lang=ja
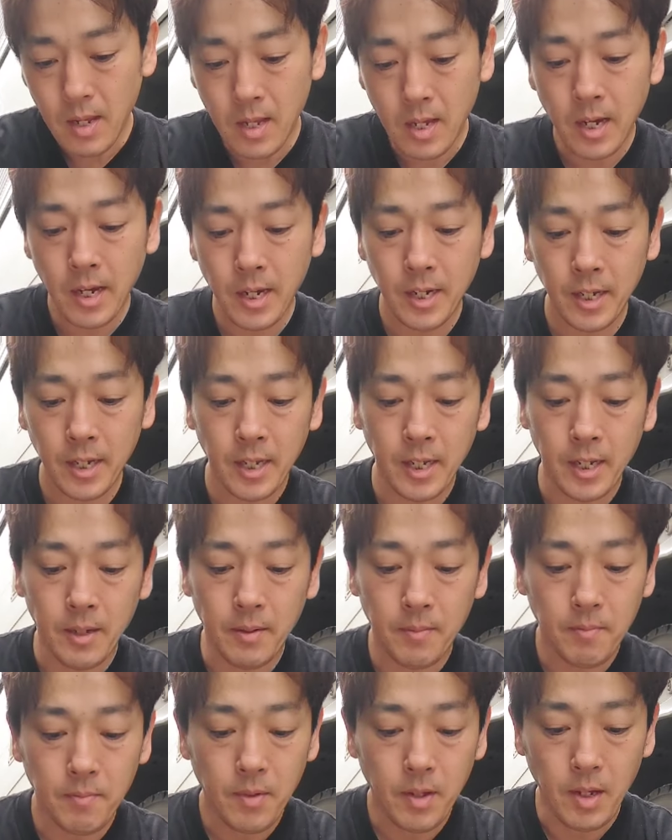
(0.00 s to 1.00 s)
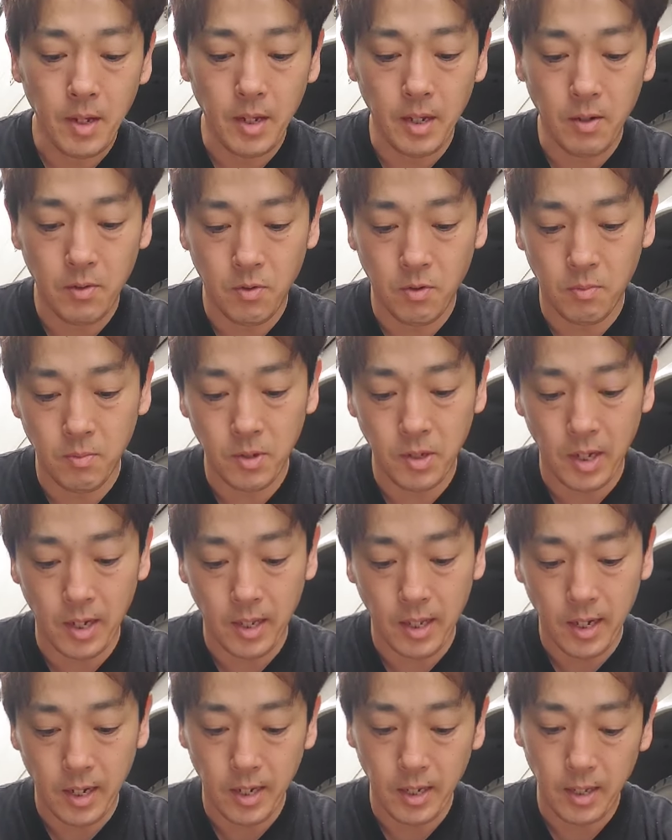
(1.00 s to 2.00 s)
帰りに、えー、
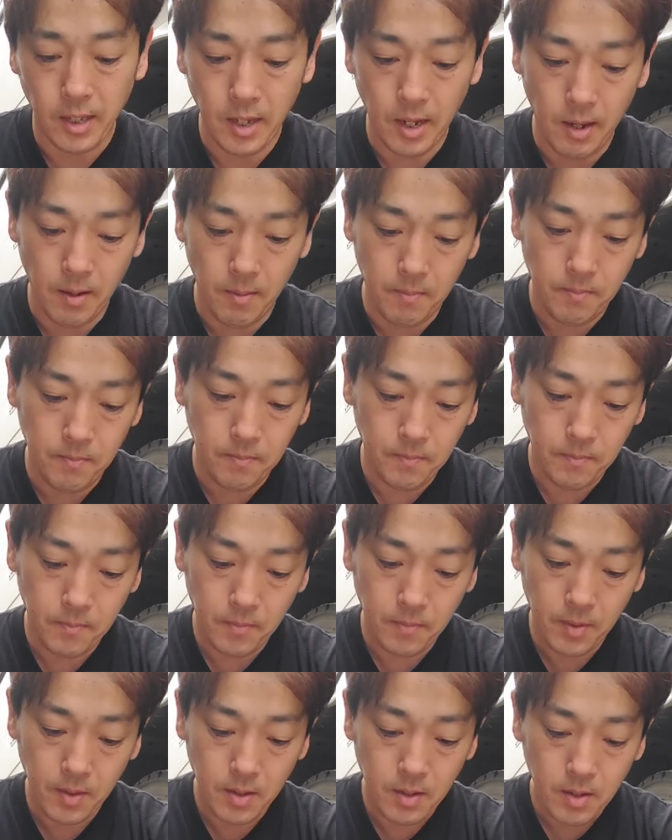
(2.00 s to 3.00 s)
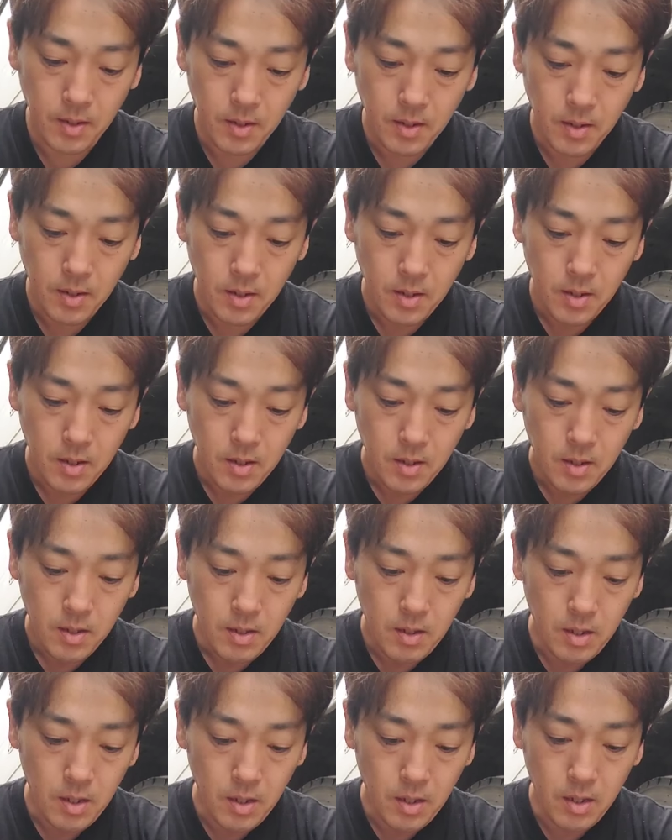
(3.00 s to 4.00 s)
ホームセンター行って、
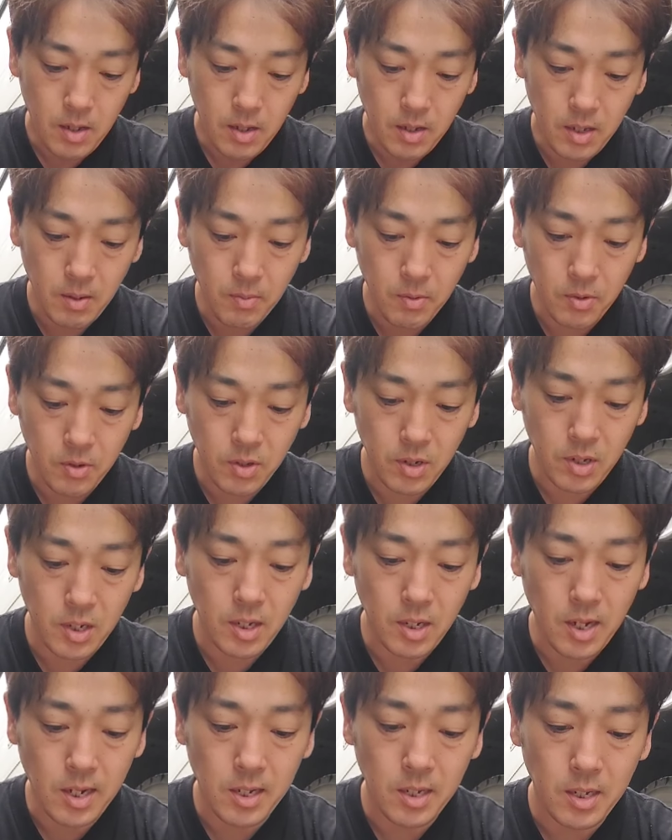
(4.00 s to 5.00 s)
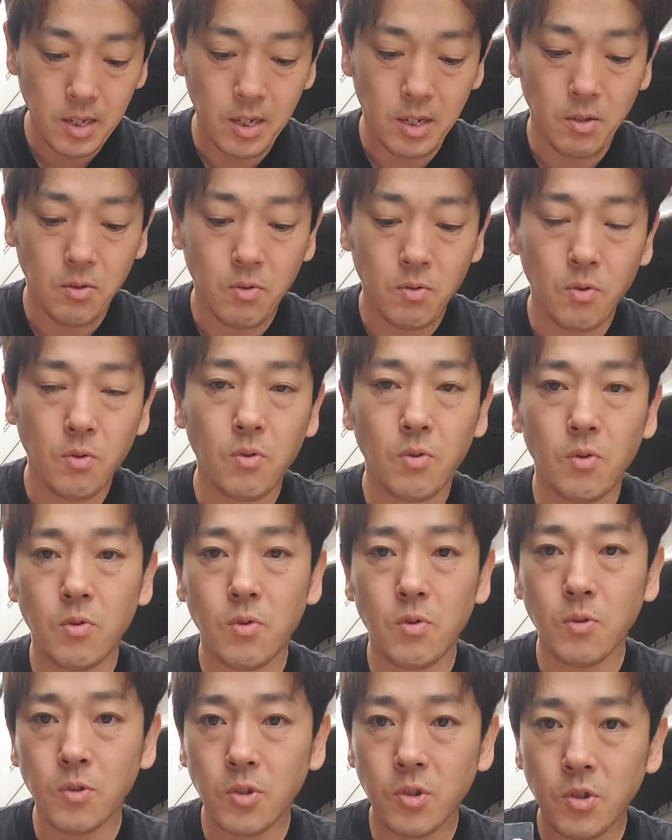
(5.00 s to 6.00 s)
えー、ギボ水ン子の
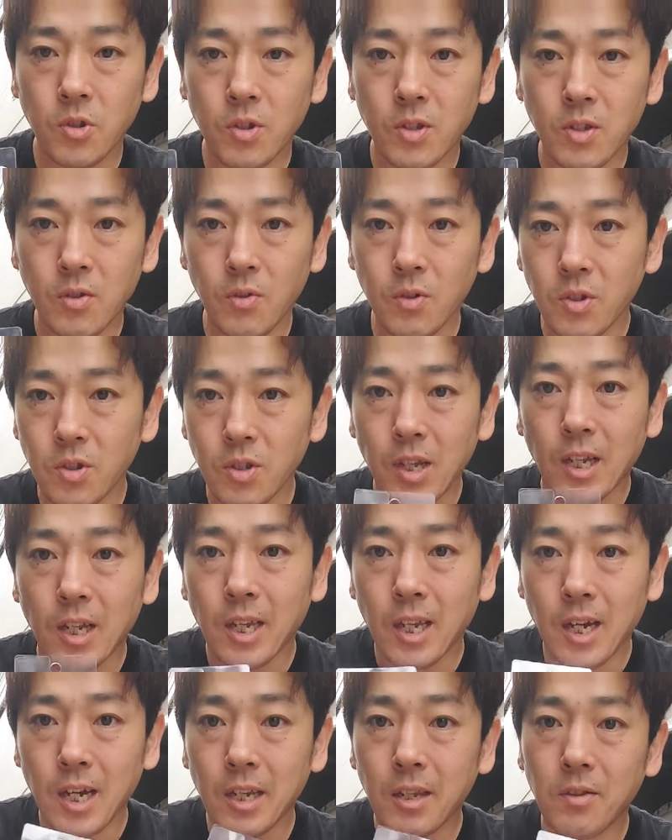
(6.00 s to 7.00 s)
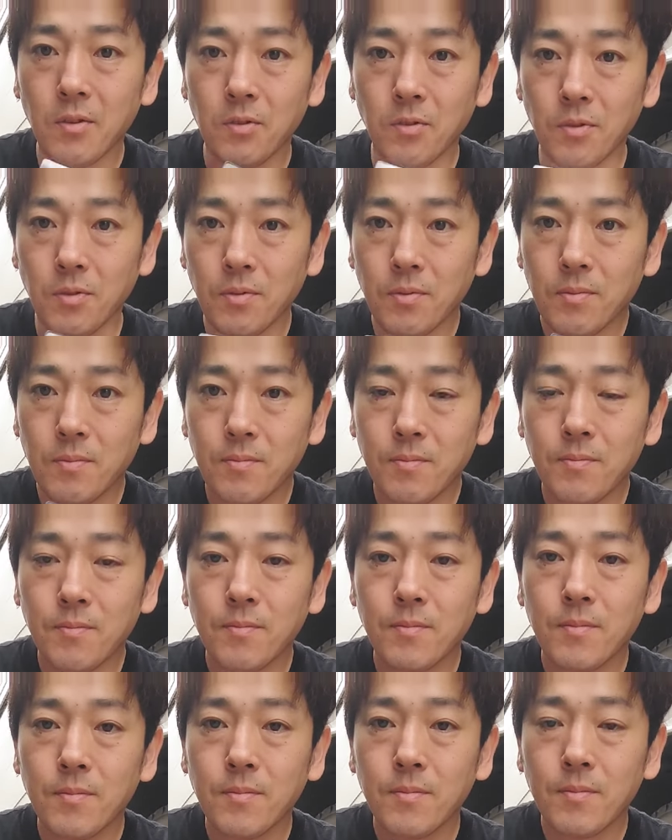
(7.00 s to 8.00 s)
お酢、お酢だけ入っとる、
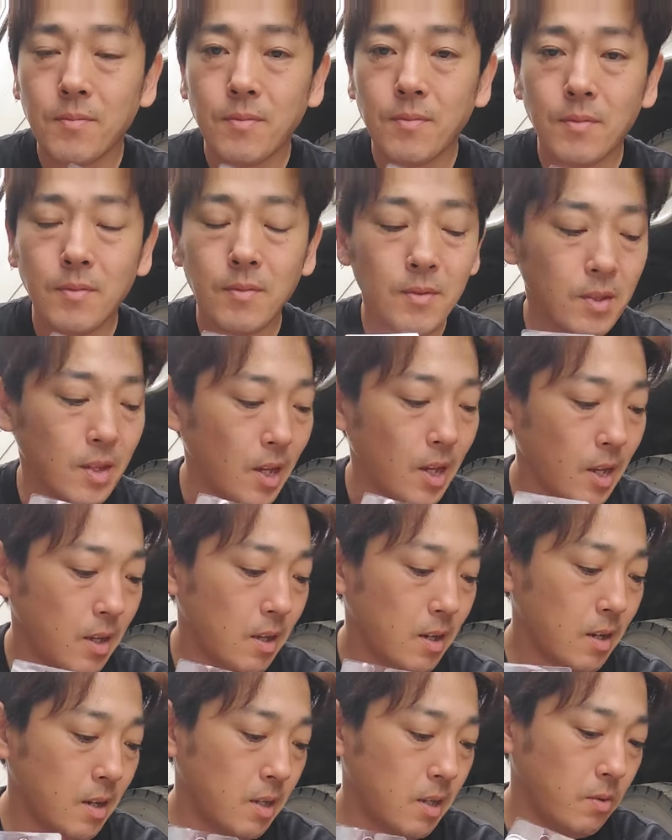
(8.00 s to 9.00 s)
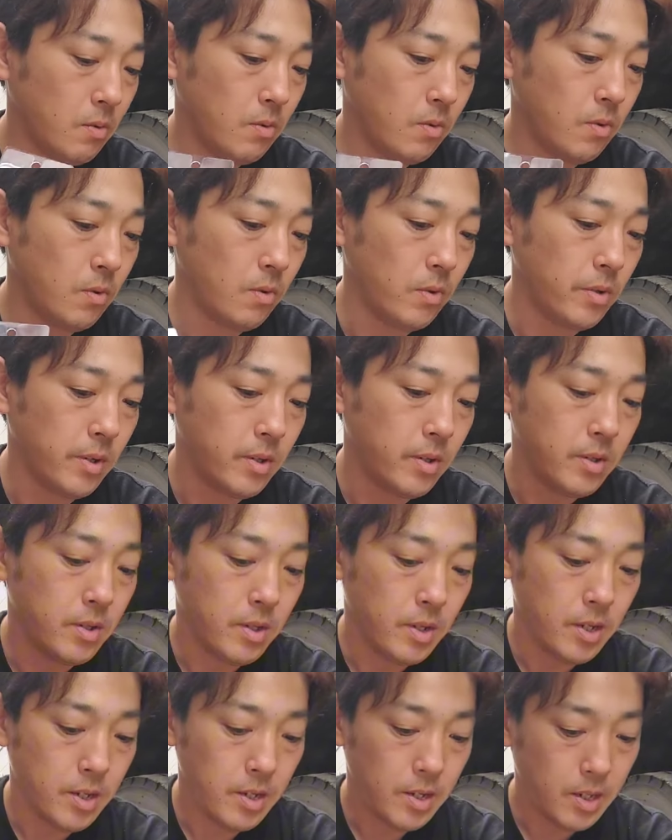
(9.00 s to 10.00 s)
ね、あ
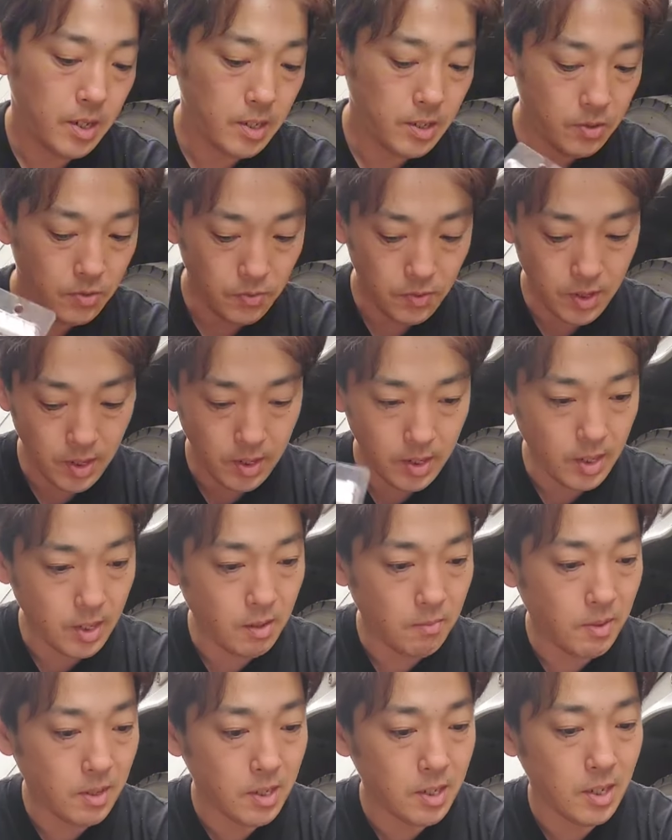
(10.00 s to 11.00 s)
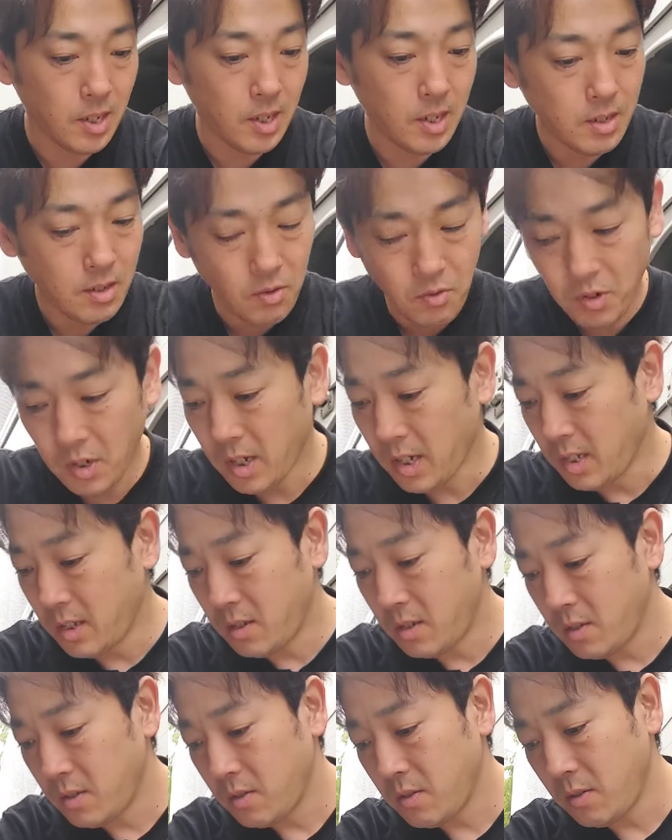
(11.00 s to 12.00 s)
のー、やつを買ってきました。とりあえ
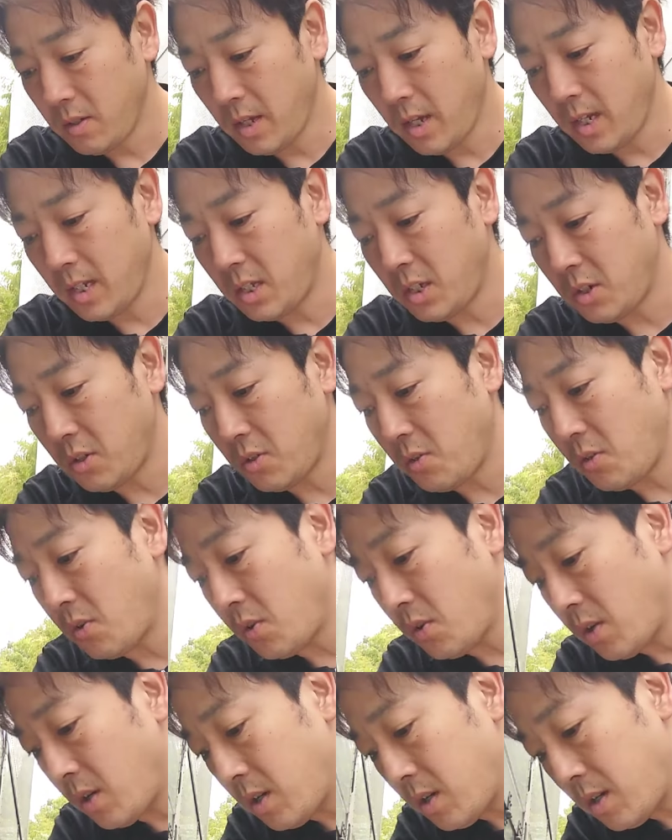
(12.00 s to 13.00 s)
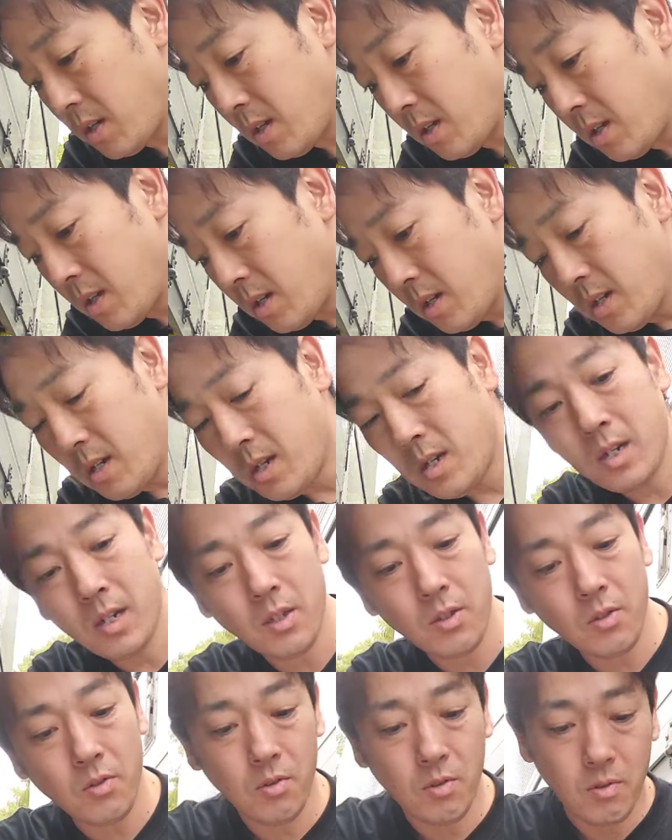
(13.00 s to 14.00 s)
ず。で、一応、
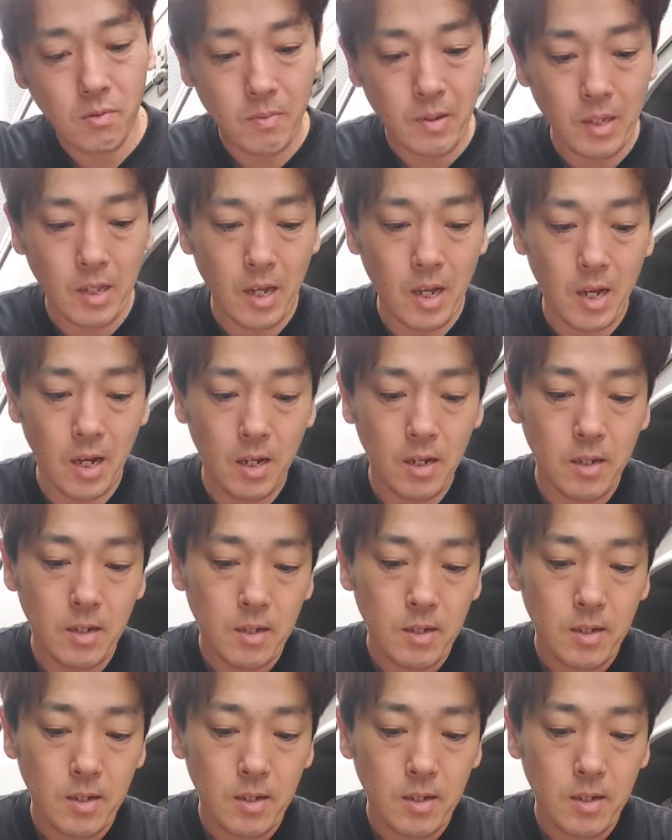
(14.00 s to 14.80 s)
あの、また、